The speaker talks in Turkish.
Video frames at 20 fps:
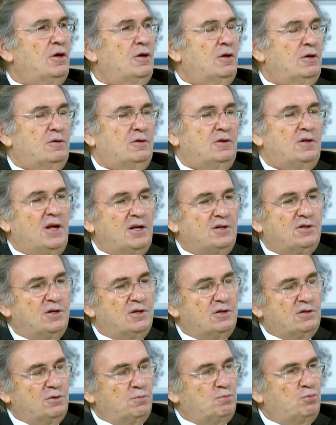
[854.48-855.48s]

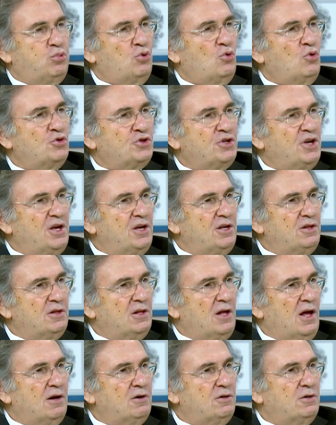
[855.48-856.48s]
nedir?
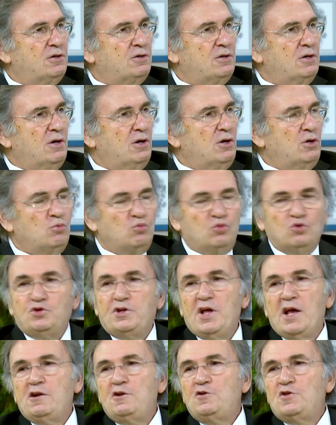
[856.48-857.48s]
Proteinlerdir. Bu
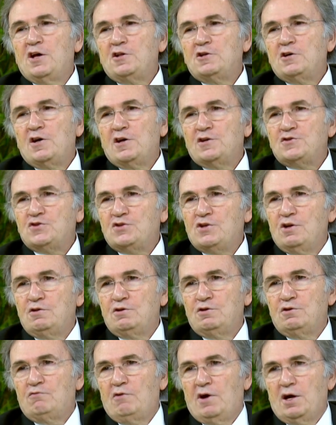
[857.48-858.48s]
deli dana
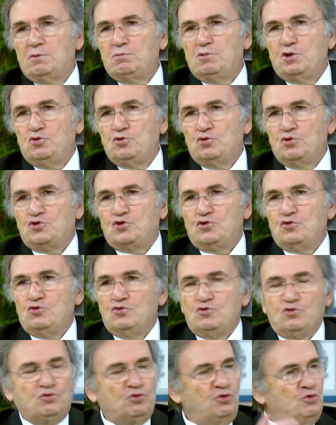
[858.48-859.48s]
hastalığı var biliyorsunuz,
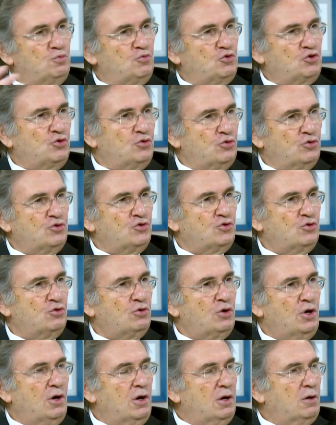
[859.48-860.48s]
duymuşsunuzdur. Evet.
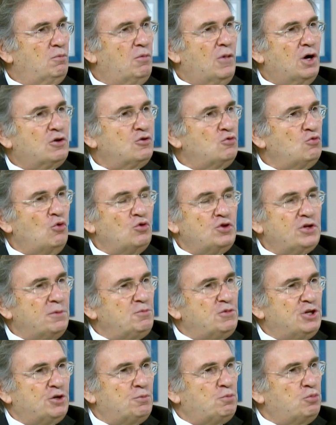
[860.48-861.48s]
Bakın o da
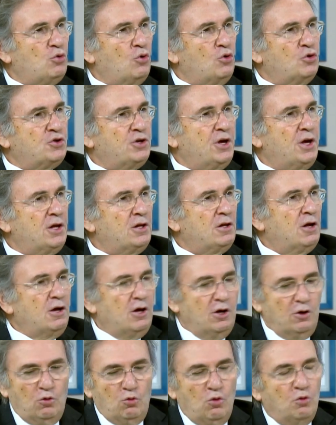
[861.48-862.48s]
bir protein.
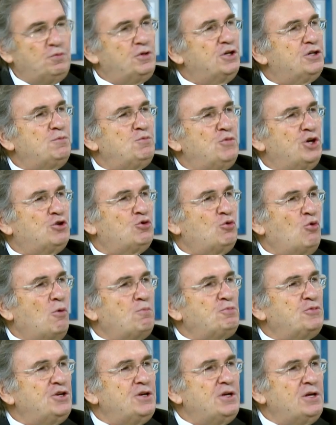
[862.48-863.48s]
O bir mikrop
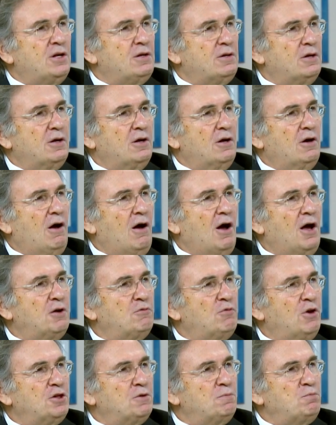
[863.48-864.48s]
değil
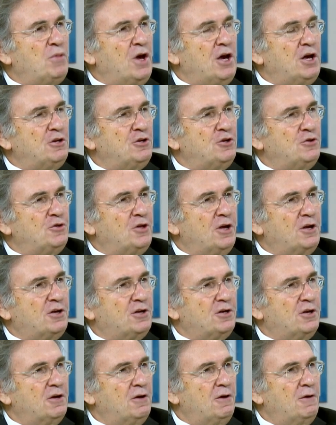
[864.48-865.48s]
hayvanın
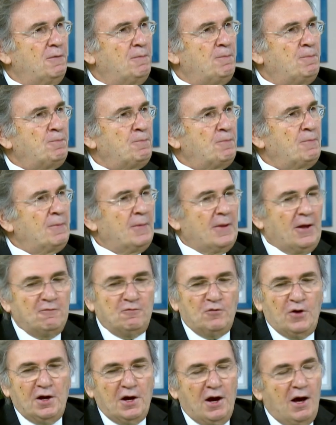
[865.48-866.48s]
beynindeki
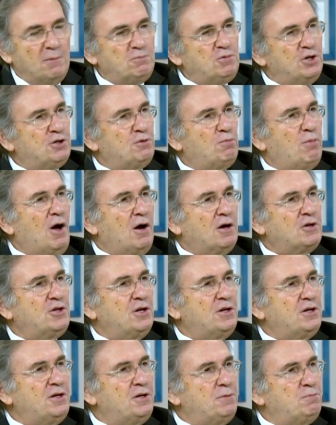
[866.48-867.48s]
veya bir
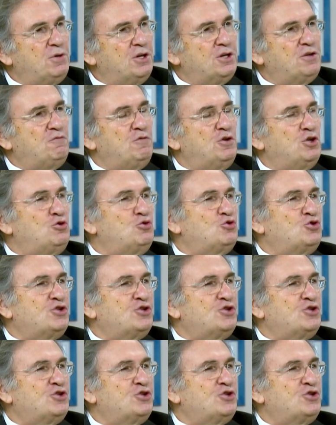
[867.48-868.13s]
bakteri, bir virüs